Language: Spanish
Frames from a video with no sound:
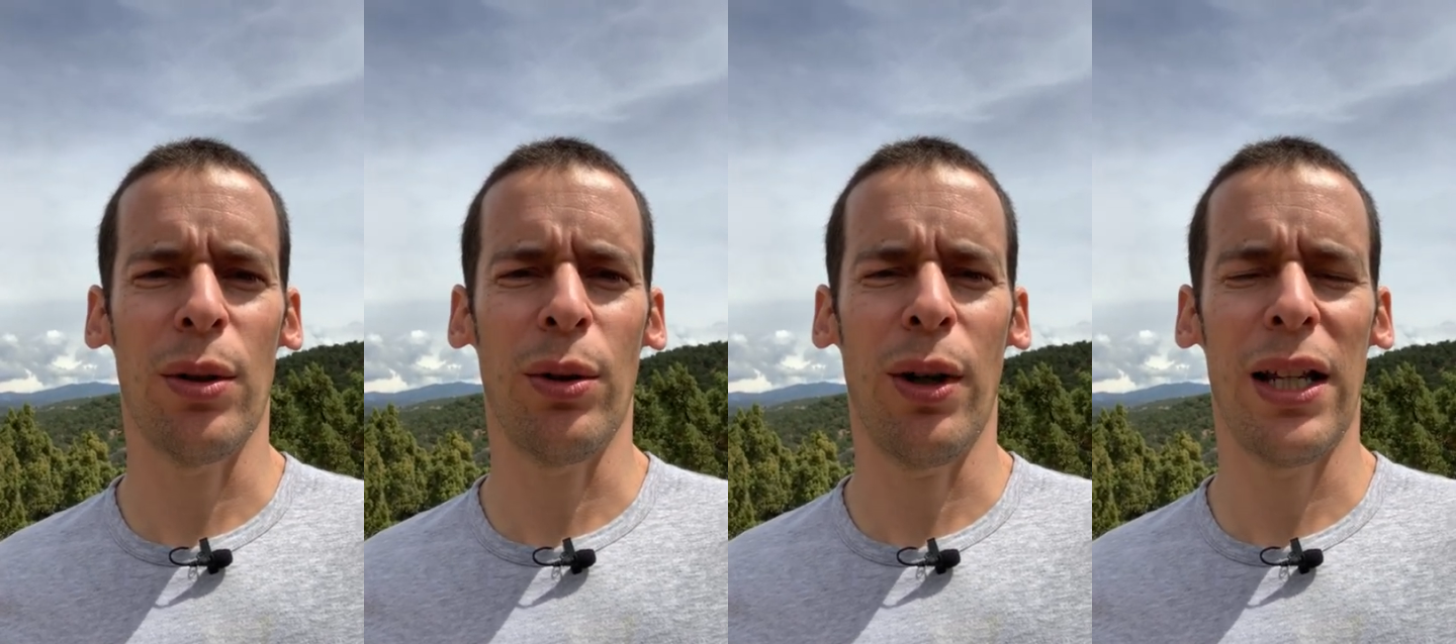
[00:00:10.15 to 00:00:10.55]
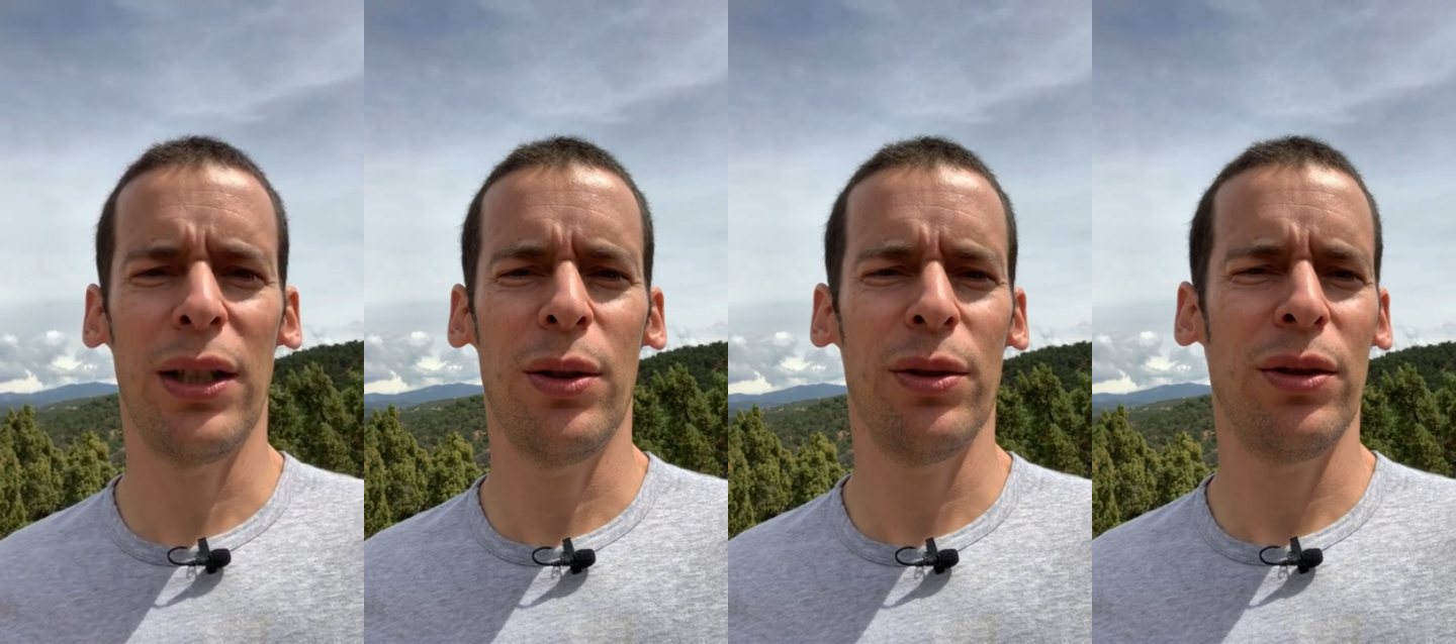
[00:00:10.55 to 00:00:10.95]

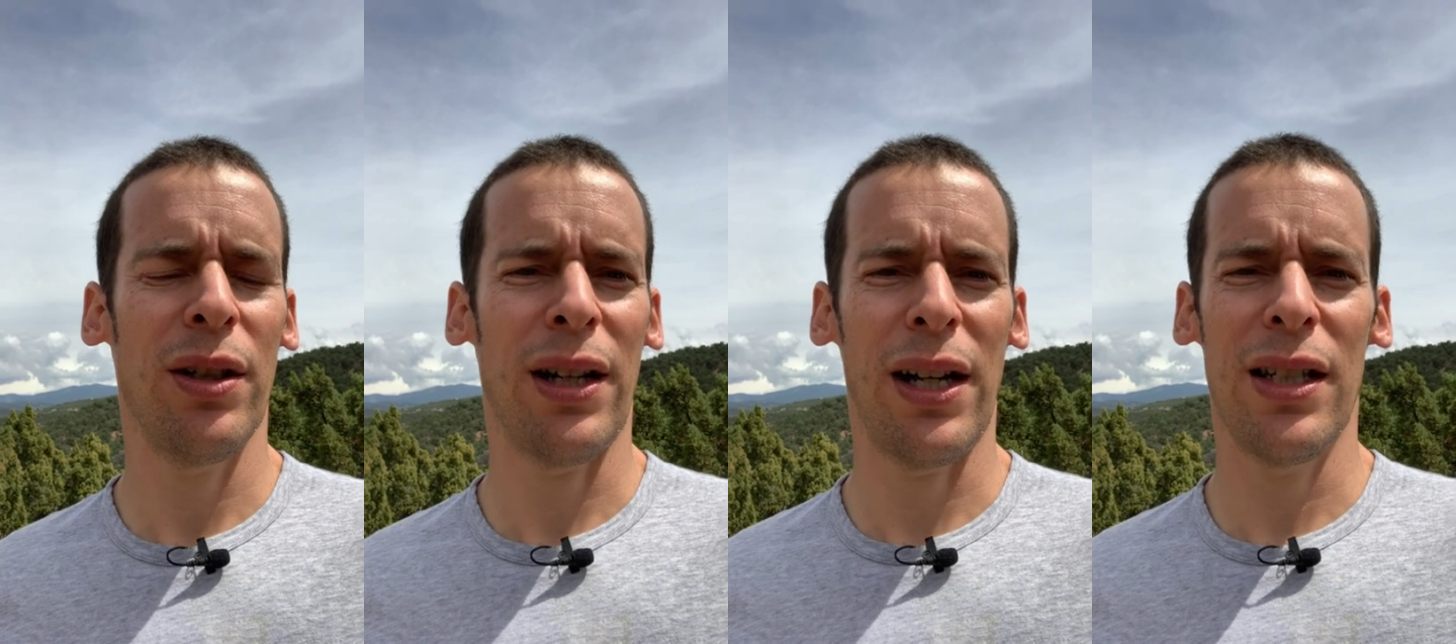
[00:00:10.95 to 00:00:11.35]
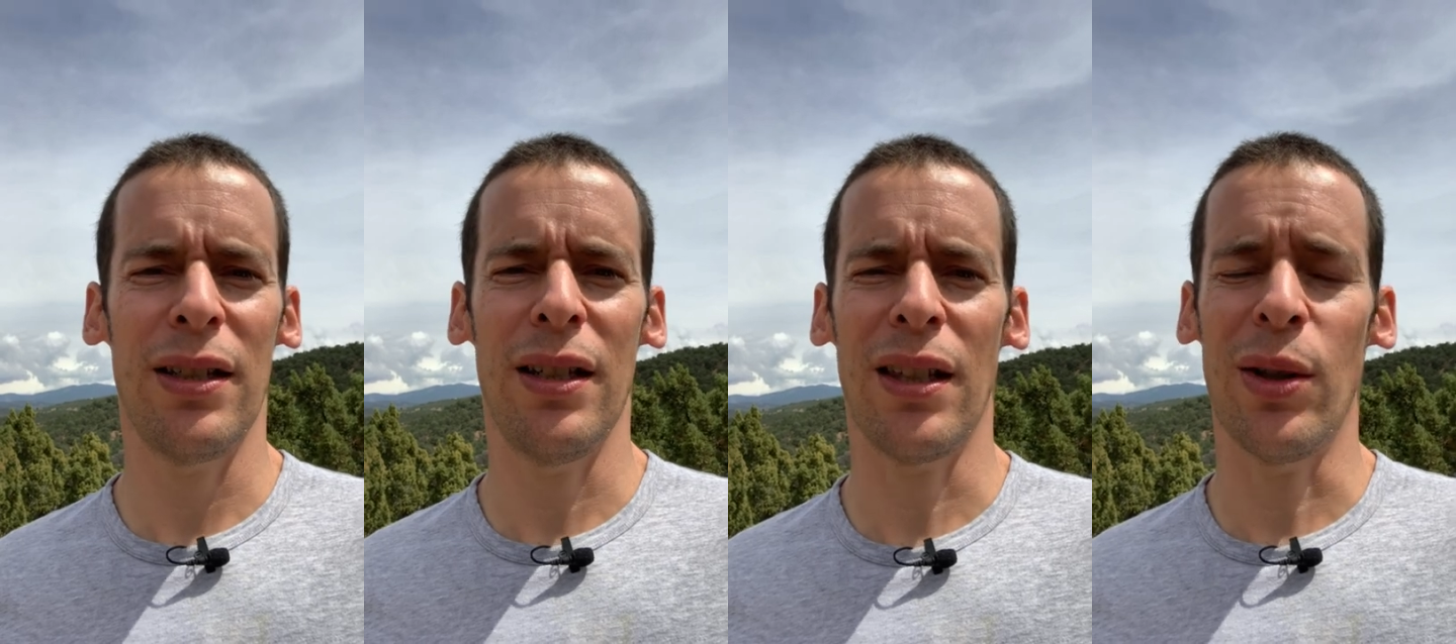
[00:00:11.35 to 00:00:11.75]
autocráticos,
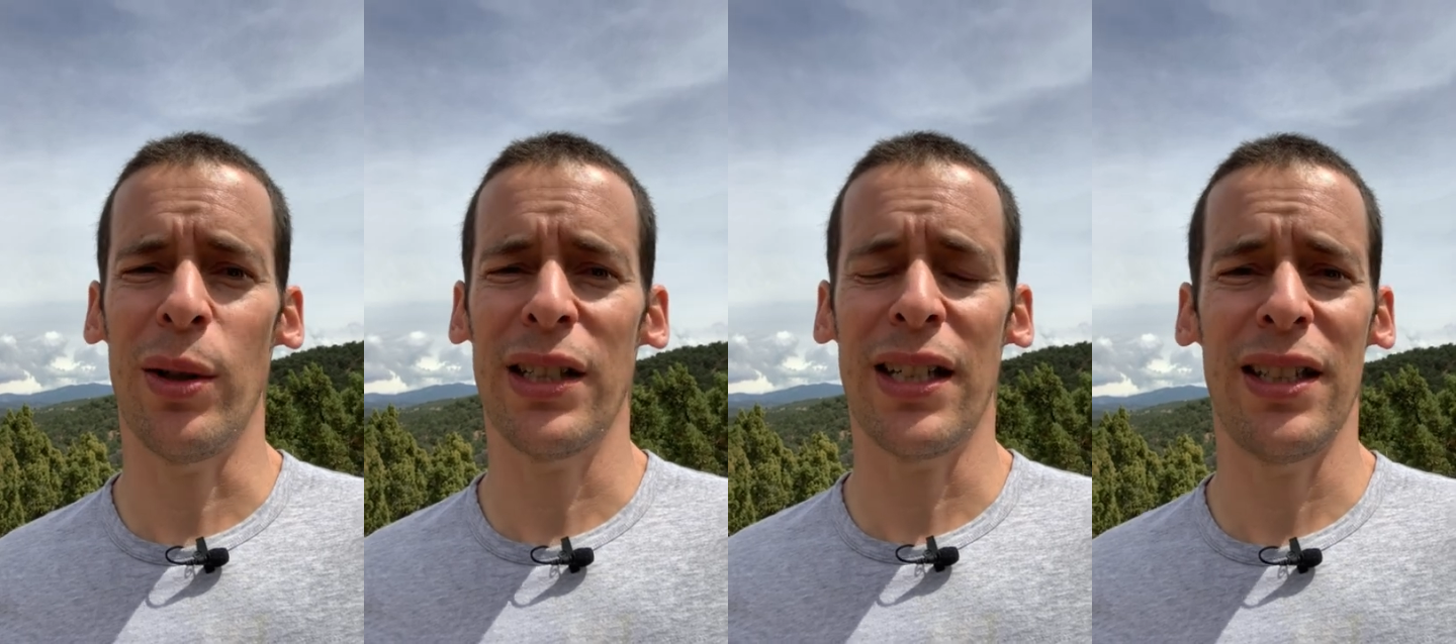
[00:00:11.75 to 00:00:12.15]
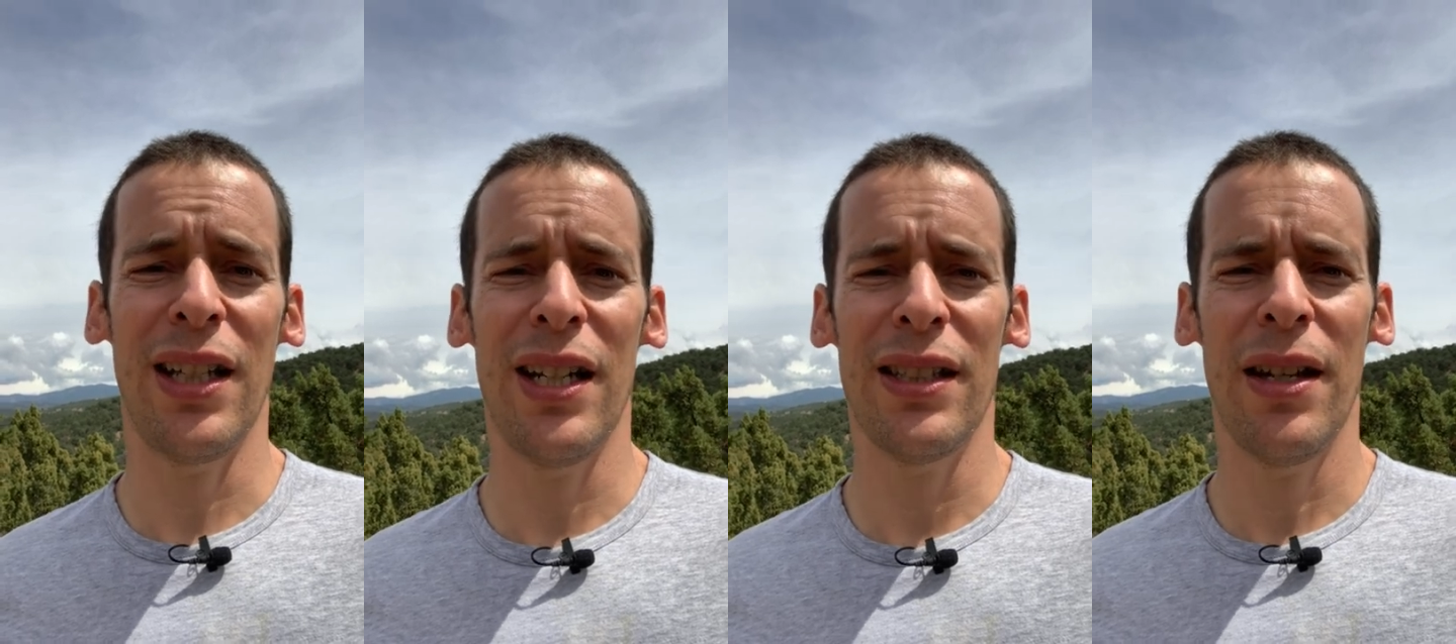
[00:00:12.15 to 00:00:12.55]
reyes, dictadores,
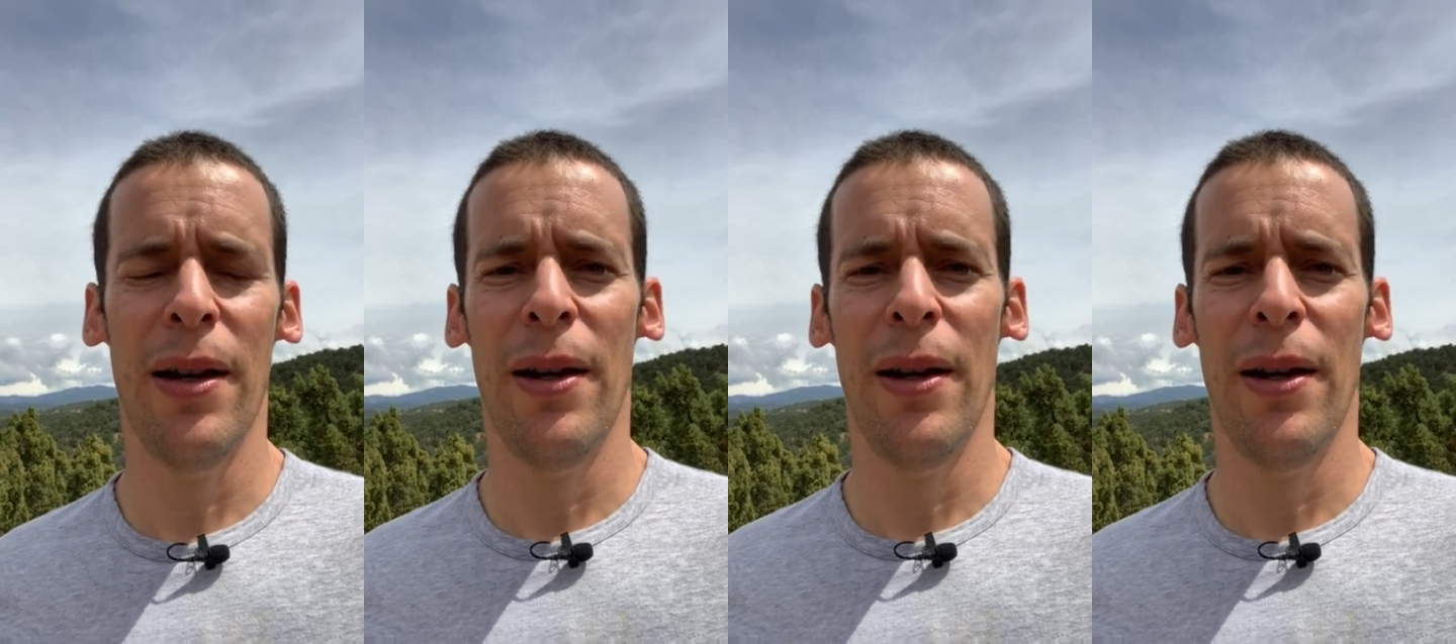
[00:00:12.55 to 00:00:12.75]
caciques,